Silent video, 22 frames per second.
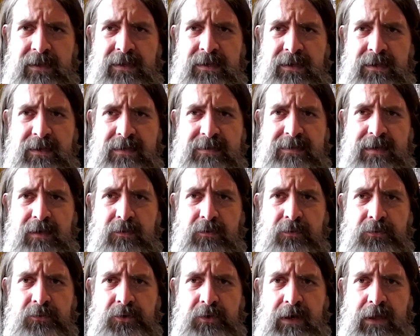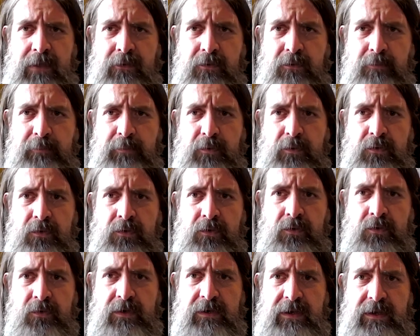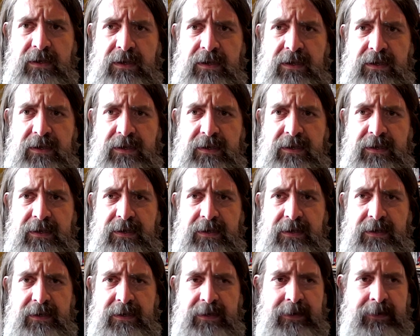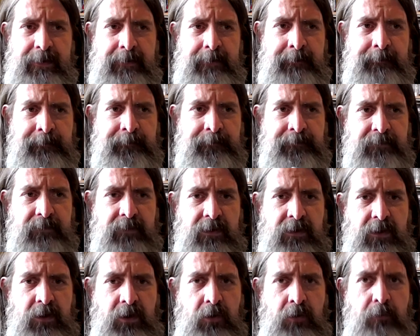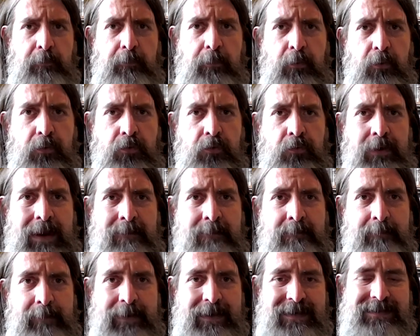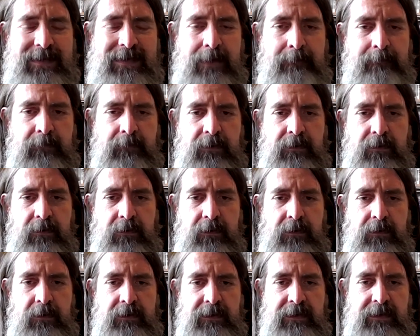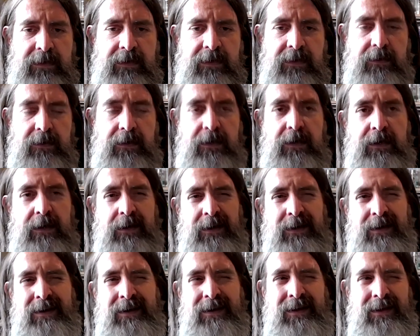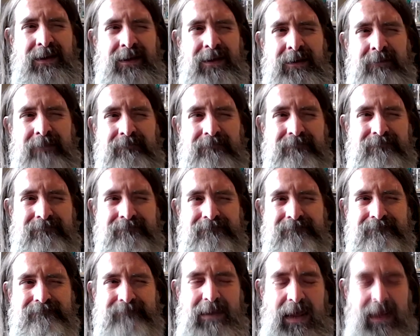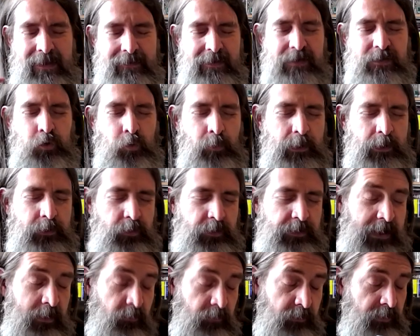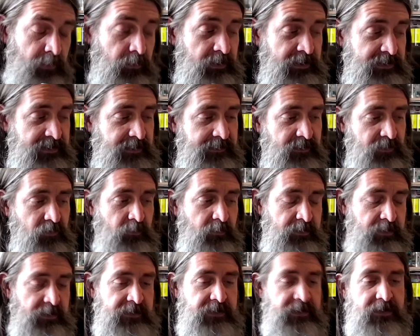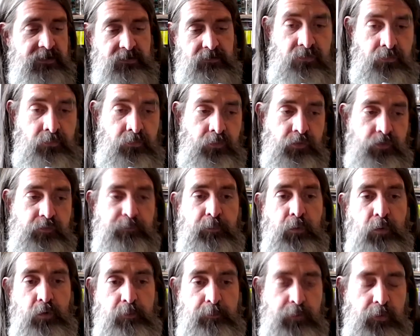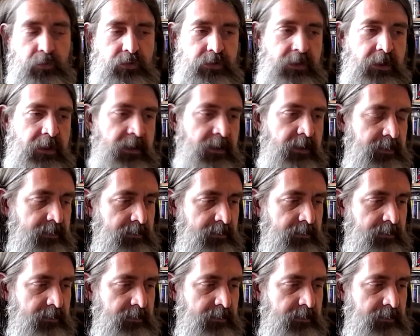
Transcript: y está controlado por, eh, por una empresa que eh, ha descubierto algo. Y lo que se ha descubierto allí son unos pulpos